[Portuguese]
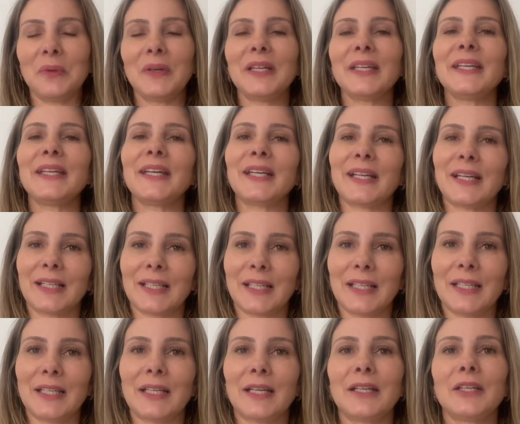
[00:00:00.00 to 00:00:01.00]

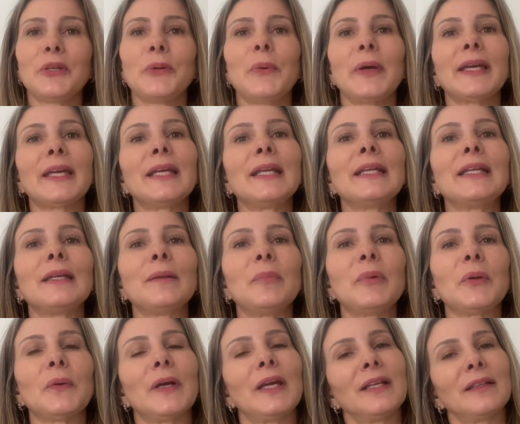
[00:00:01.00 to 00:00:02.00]
hierarquia e o
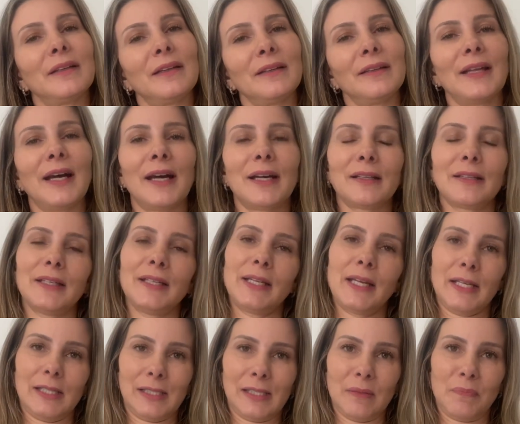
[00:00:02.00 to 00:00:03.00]
equilíbrio entre dar e
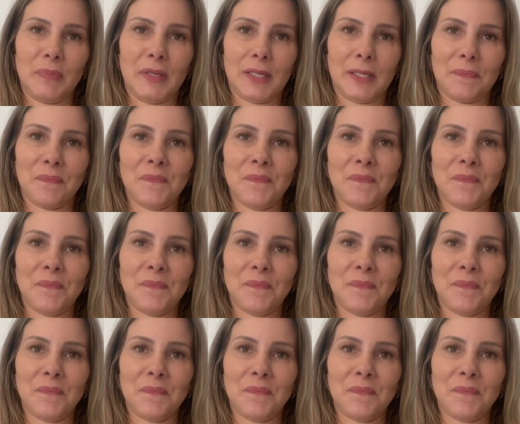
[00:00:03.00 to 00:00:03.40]
receber.